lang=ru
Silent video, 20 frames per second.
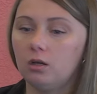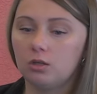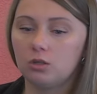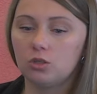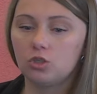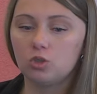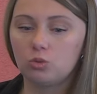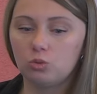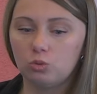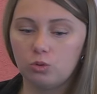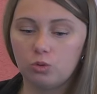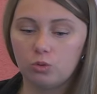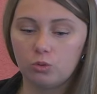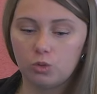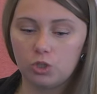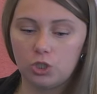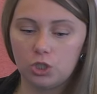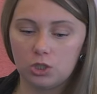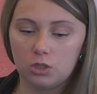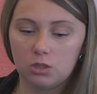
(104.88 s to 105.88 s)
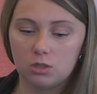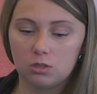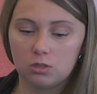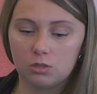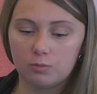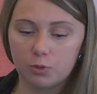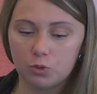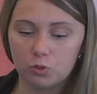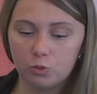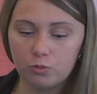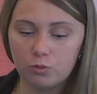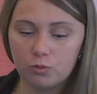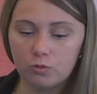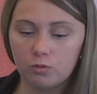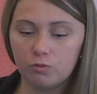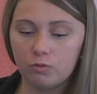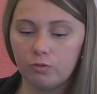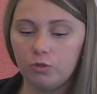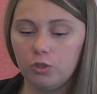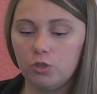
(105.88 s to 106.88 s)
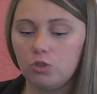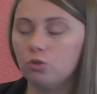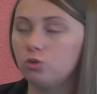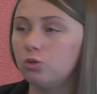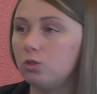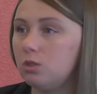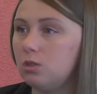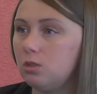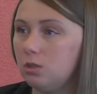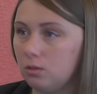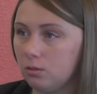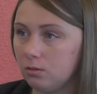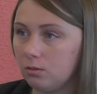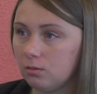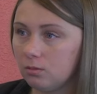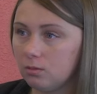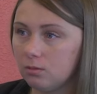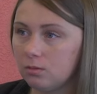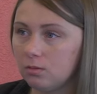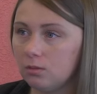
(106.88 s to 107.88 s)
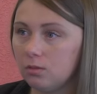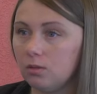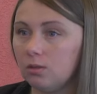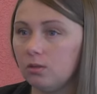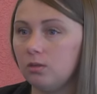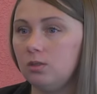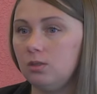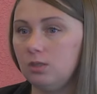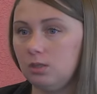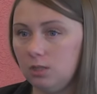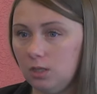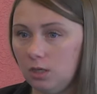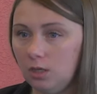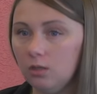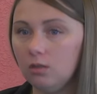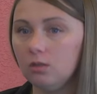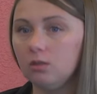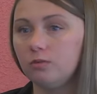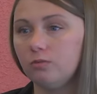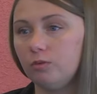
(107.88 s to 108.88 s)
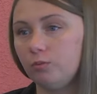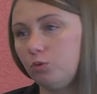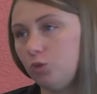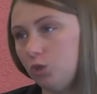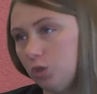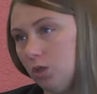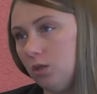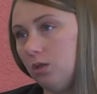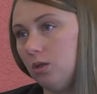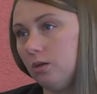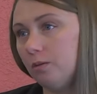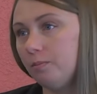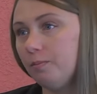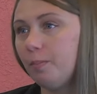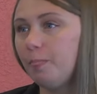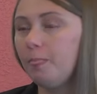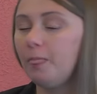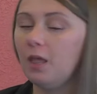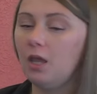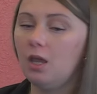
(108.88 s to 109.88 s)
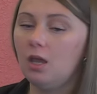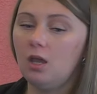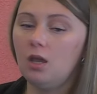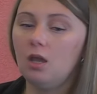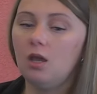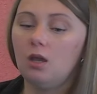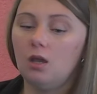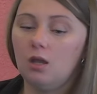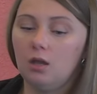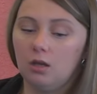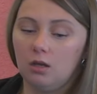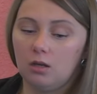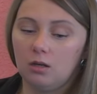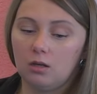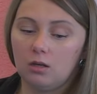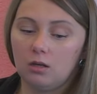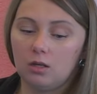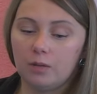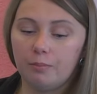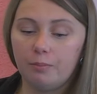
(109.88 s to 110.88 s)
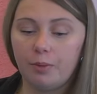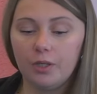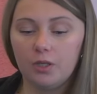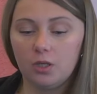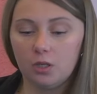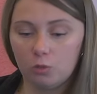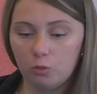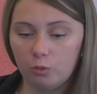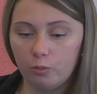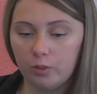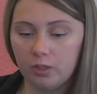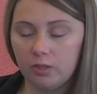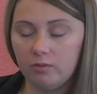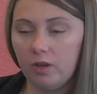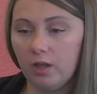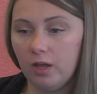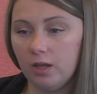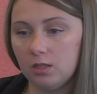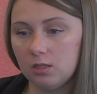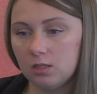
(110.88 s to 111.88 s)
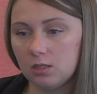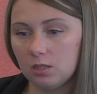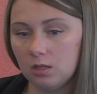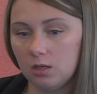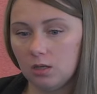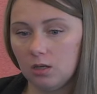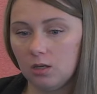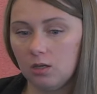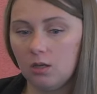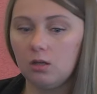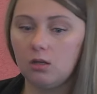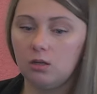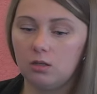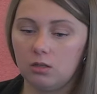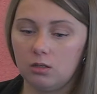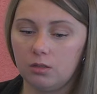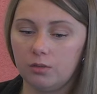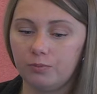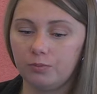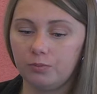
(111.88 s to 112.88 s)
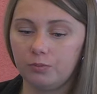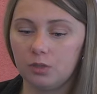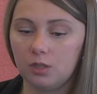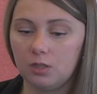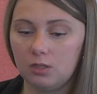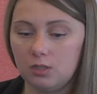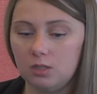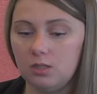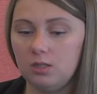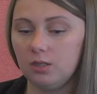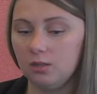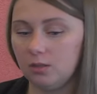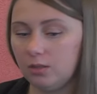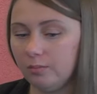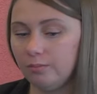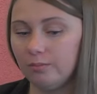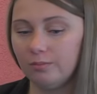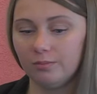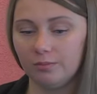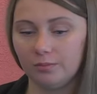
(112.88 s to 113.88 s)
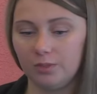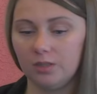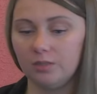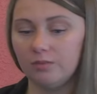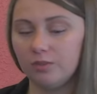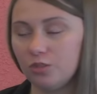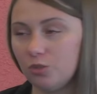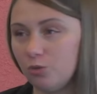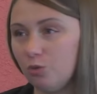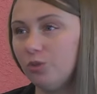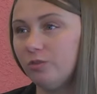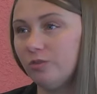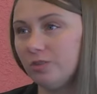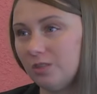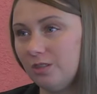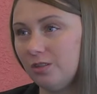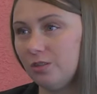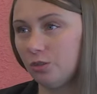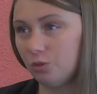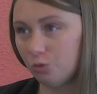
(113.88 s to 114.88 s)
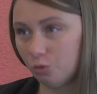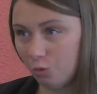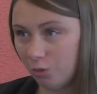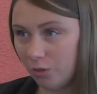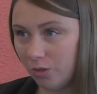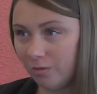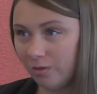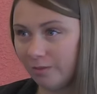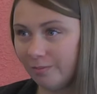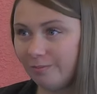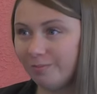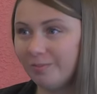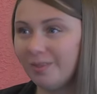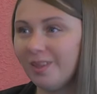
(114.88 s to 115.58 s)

что очень способствует вовлеченности детей в обучение. Компания Robo является резидентом инновационного центра Сколково.